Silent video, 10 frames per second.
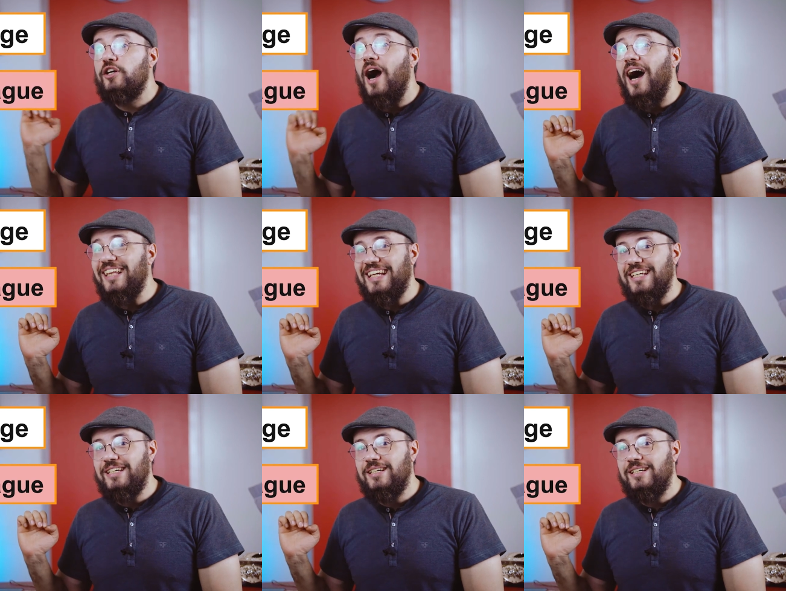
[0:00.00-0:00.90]

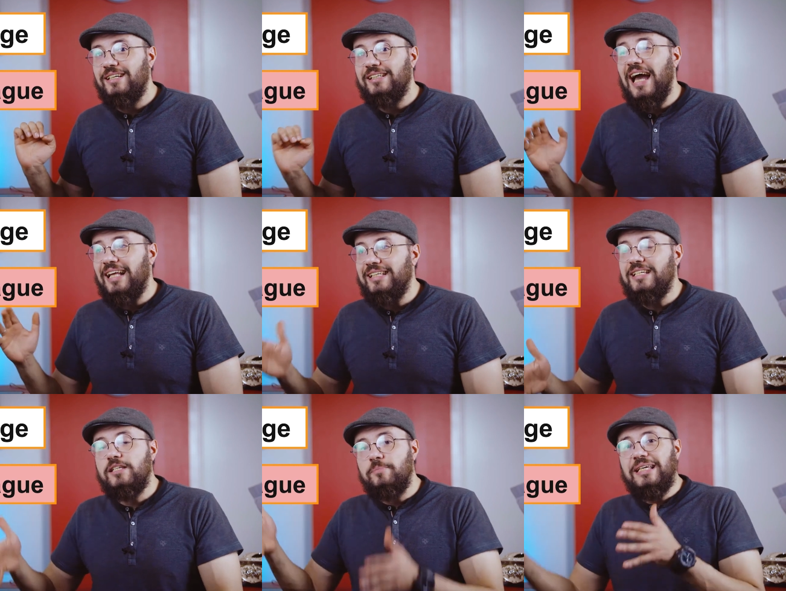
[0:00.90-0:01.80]
colleague
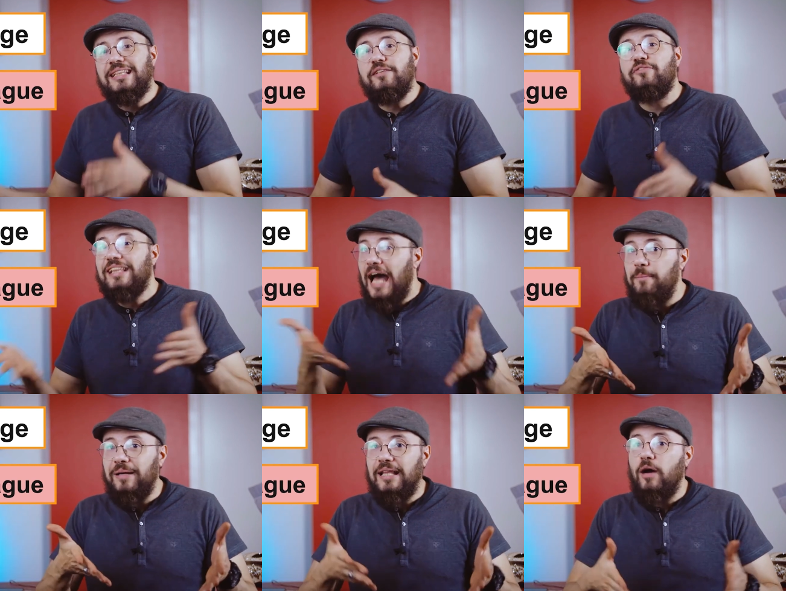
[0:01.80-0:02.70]
يعني زميلي في
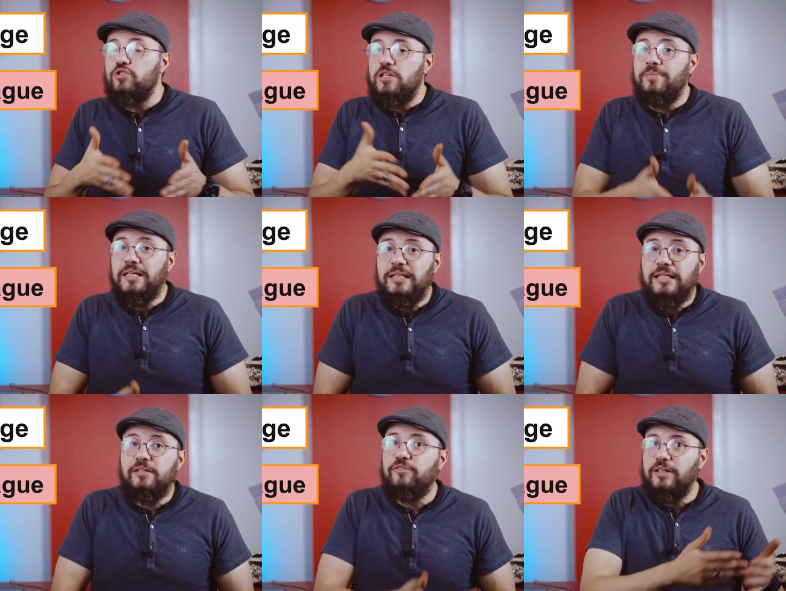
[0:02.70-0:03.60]
العمل او
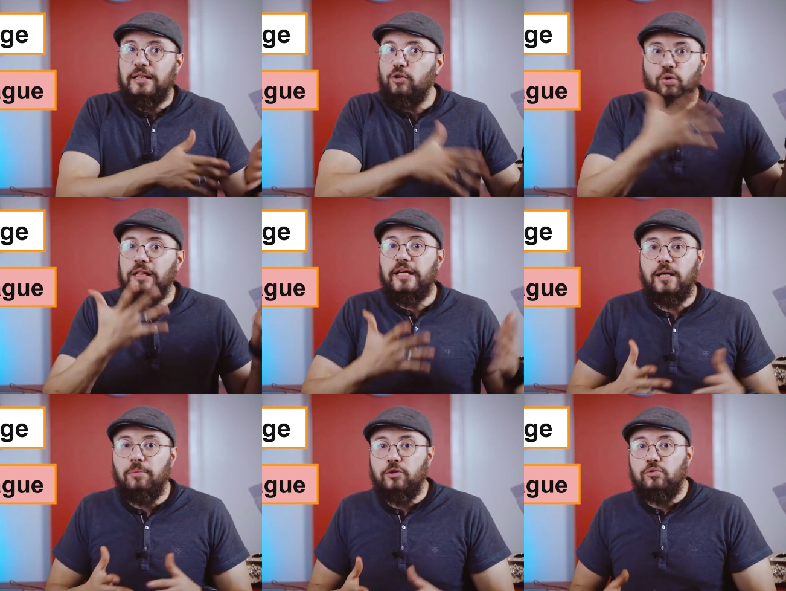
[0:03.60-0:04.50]
زميلي في
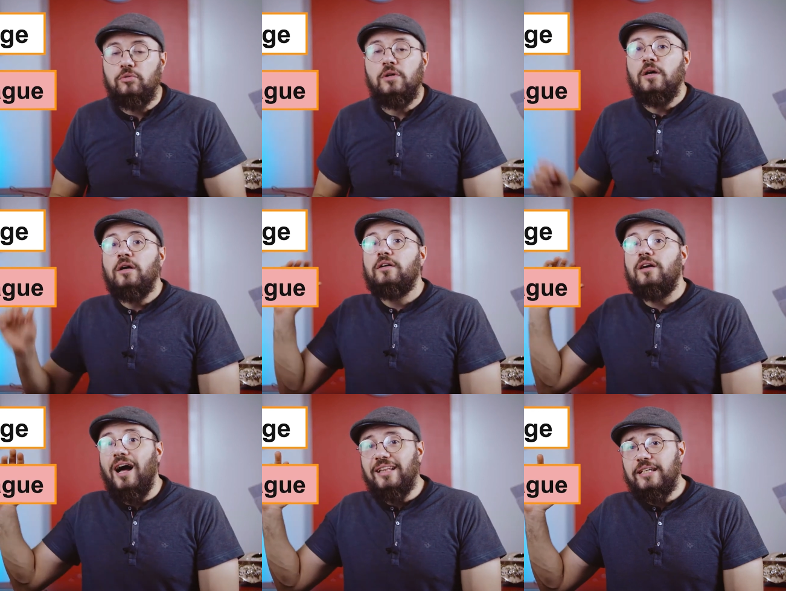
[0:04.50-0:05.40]
الكليه برضو
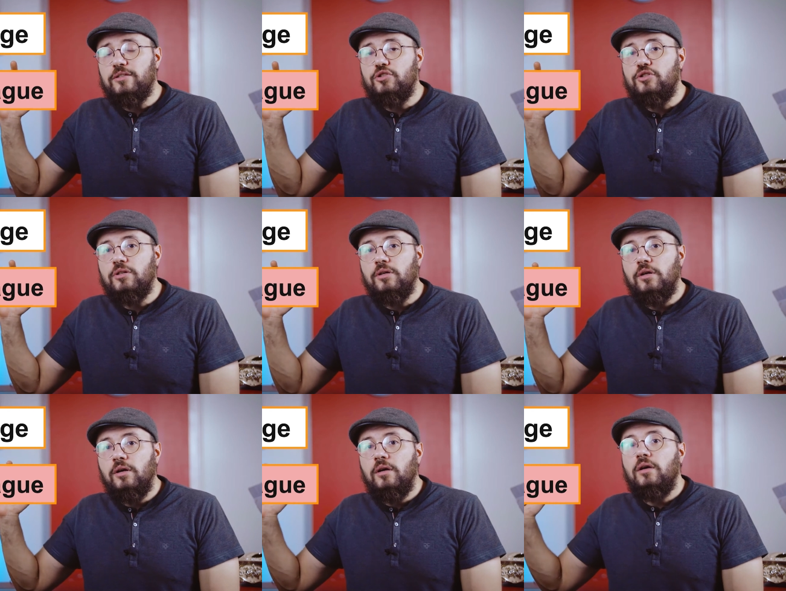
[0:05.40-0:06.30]
college
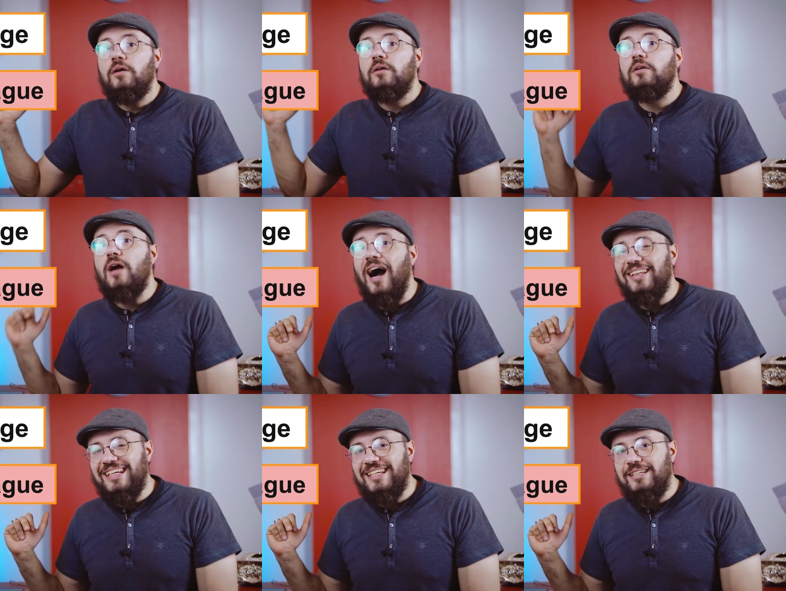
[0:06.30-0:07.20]

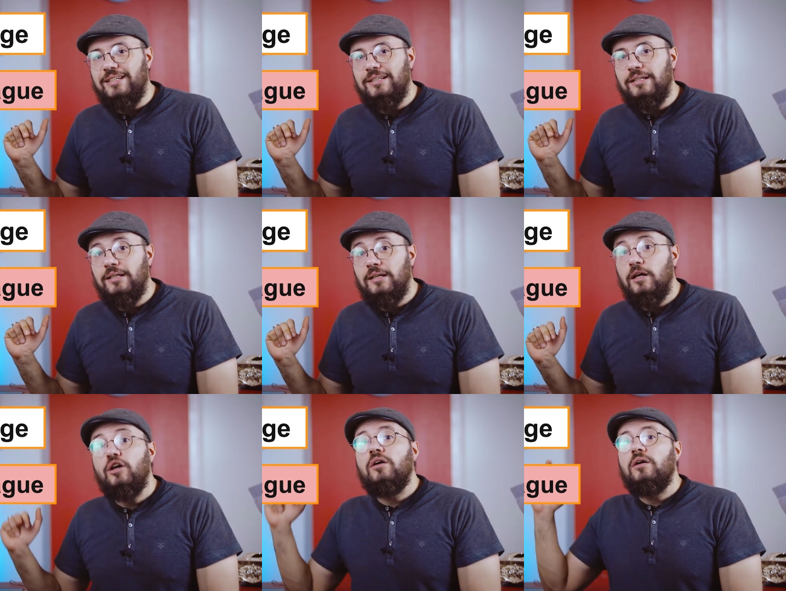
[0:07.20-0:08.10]
colleague
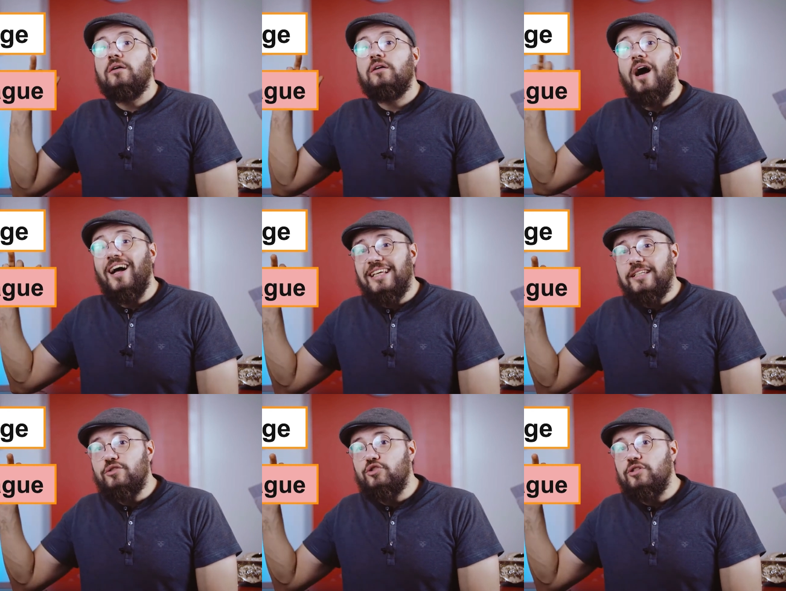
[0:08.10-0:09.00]

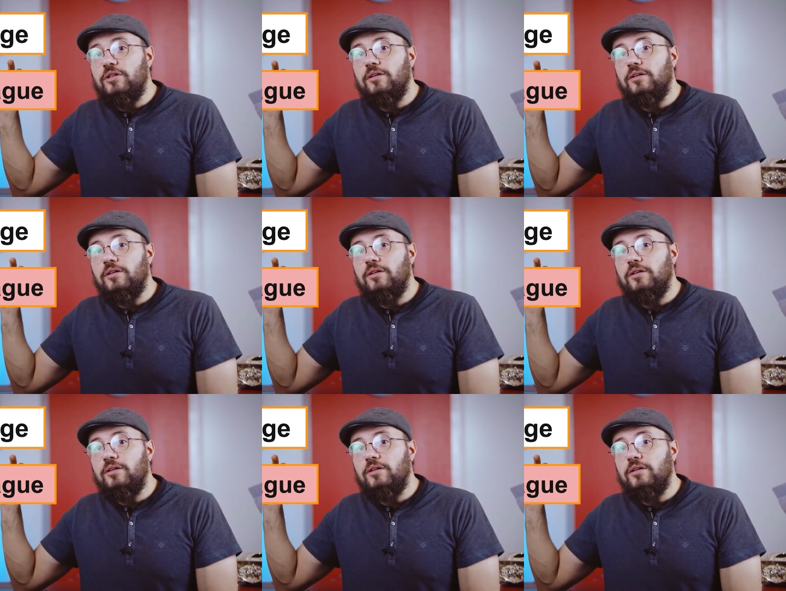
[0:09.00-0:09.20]
college